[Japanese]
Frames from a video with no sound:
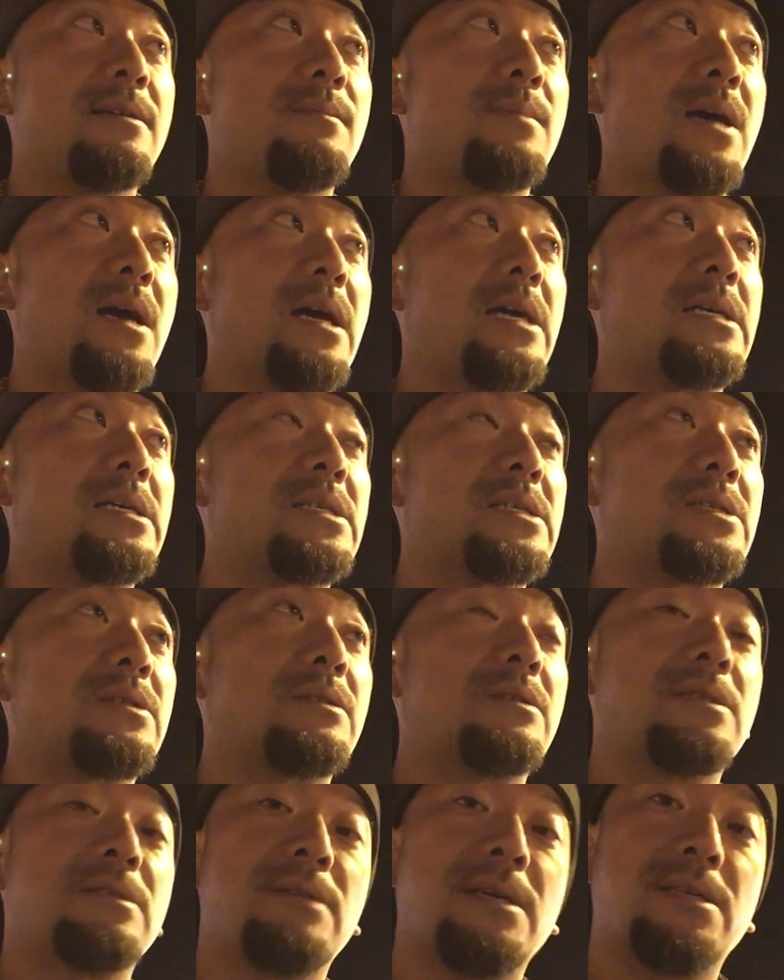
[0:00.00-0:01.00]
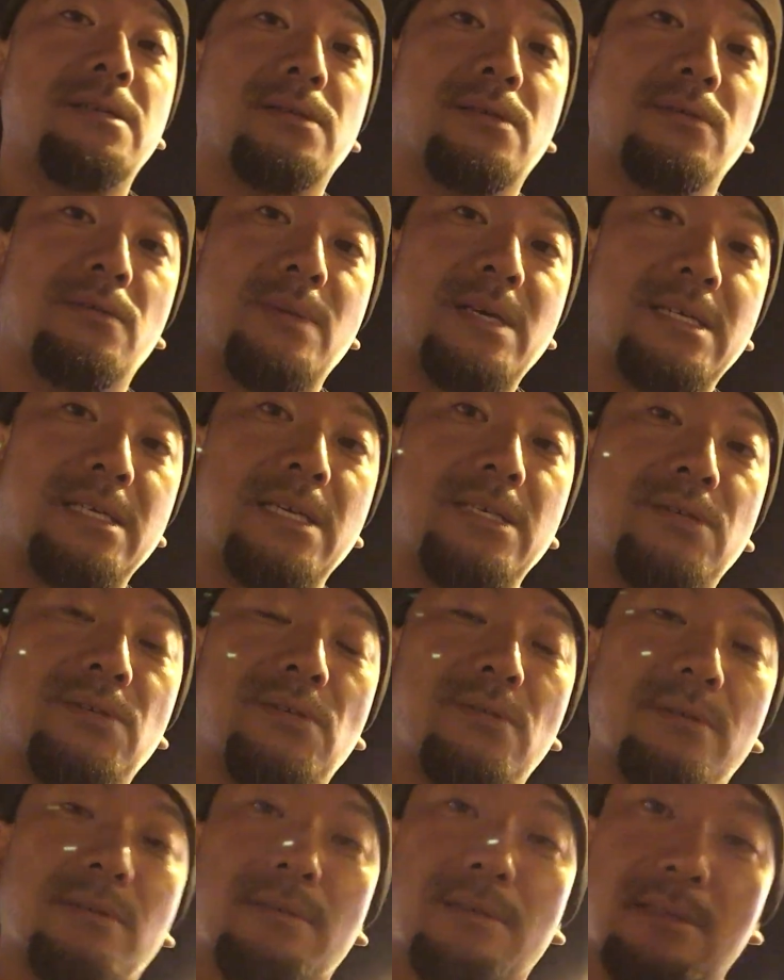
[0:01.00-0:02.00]
まあそのいわゆるそのマッサージを
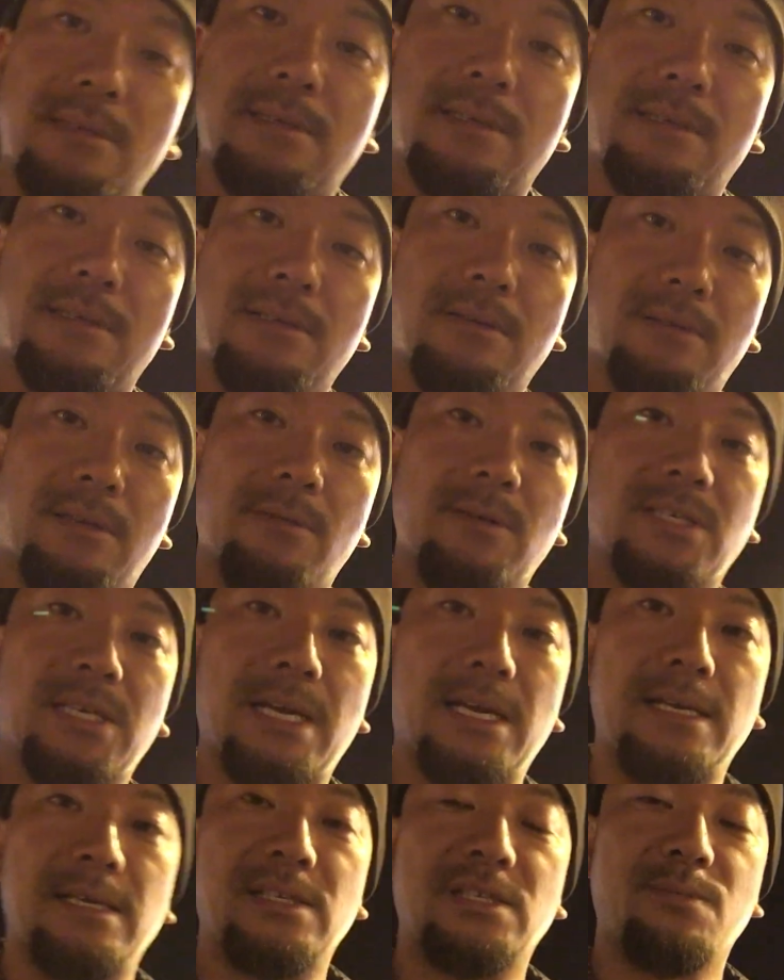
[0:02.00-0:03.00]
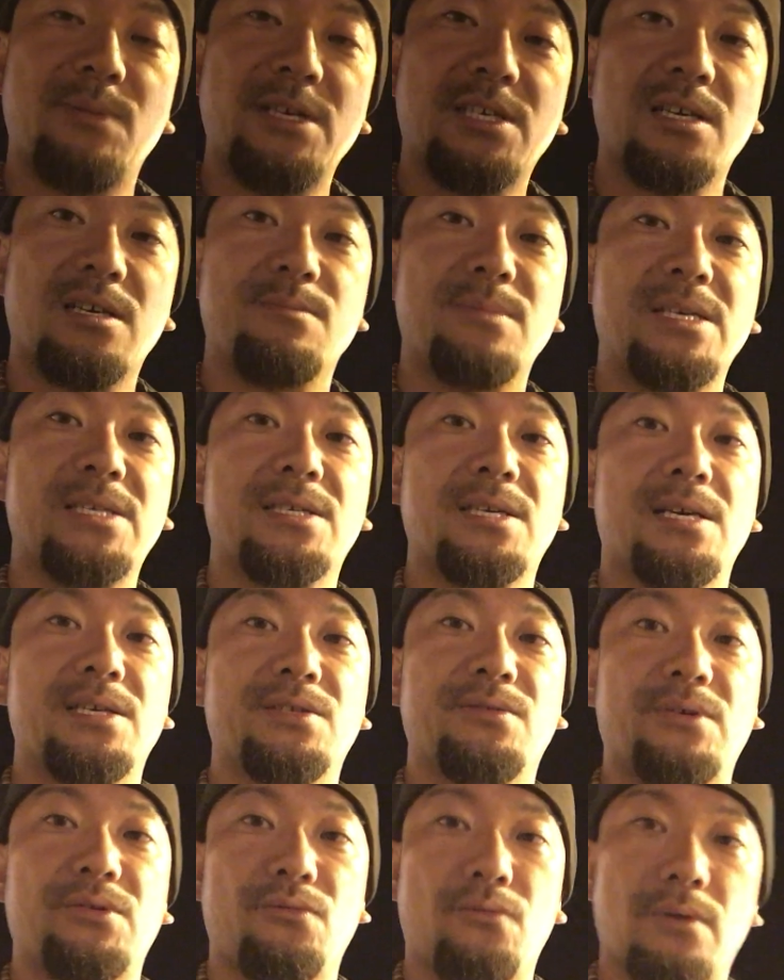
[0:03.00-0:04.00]
行ってきました、
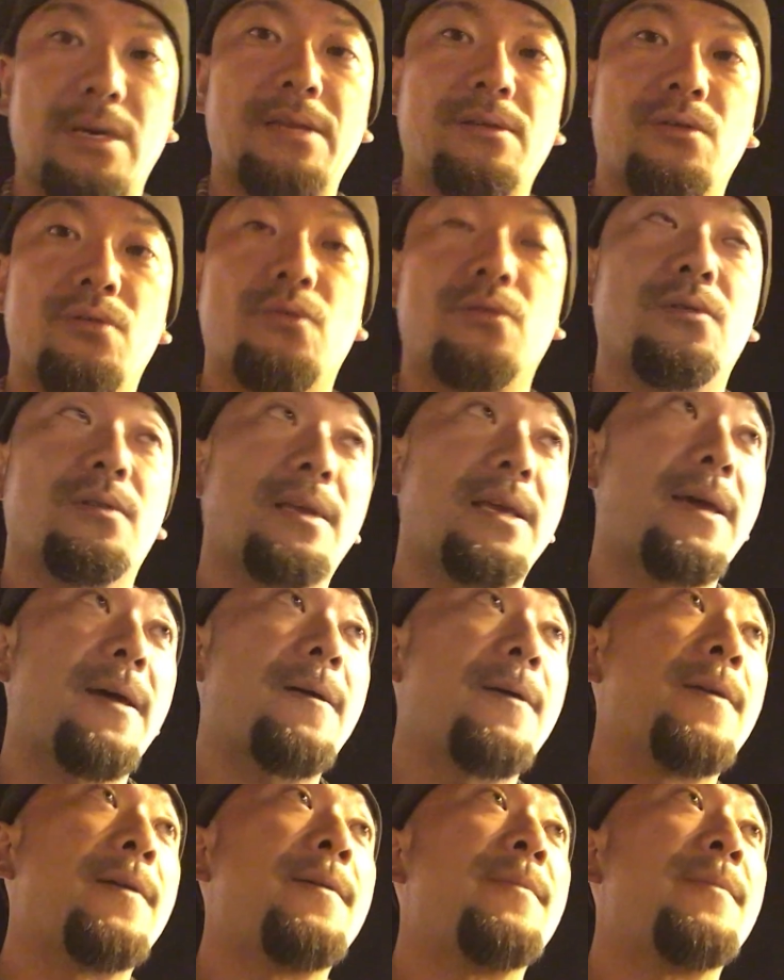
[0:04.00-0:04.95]
スペシャルマッサージはどうかということで、